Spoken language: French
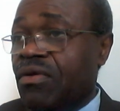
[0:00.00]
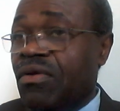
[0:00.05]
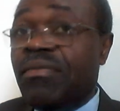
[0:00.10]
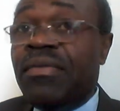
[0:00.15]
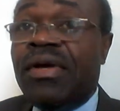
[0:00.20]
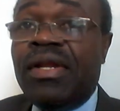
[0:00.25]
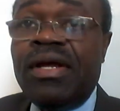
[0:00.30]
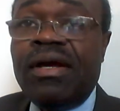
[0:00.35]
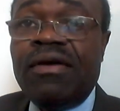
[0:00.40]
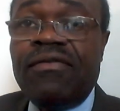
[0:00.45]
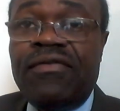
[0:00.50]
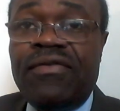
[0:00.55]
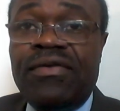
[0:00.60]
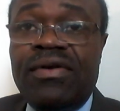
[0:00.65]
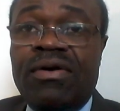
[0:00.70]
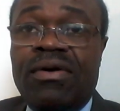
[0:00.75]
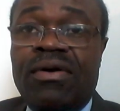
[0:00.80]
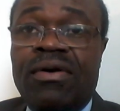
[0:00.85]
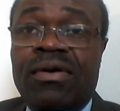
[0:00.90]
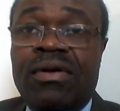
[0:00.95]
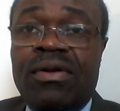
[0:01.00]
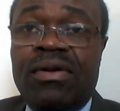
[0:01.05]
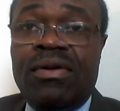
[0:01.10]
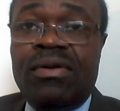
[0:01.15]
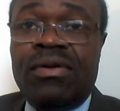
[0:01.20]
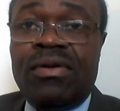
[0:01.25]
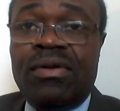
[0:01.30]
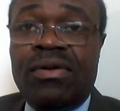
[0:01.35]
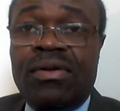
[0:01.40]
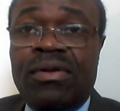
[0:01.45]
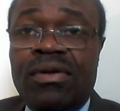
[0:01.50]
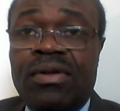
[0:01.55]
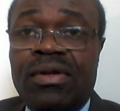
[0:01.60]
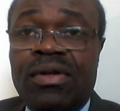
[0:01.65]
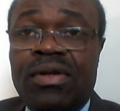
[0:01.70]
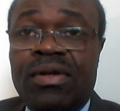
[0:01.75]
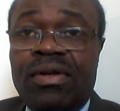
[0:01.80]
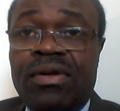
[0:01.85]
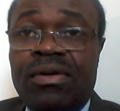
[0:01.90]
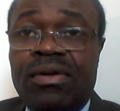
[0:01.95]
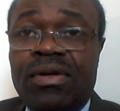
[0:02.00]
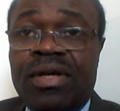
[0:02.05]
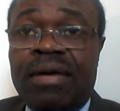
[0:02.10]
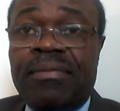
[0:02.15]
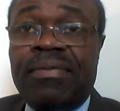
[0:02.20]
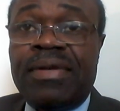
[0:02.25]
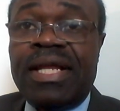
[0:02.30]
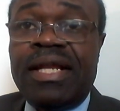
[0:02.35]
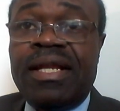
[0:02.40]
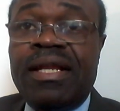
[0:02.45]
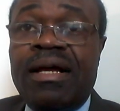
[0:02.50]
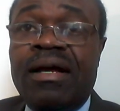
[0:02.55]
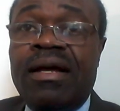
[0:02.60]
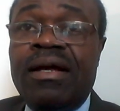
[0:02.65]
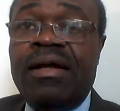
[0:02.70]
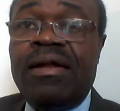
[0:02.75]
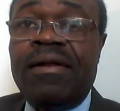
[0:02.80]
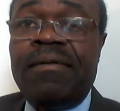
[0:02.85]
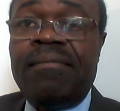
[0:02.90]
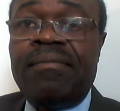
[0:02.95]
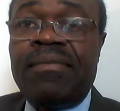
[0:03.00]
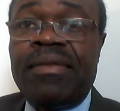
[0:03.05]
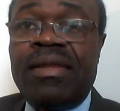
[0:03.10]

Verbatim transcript: meneur fut euh, le, capitaine euh,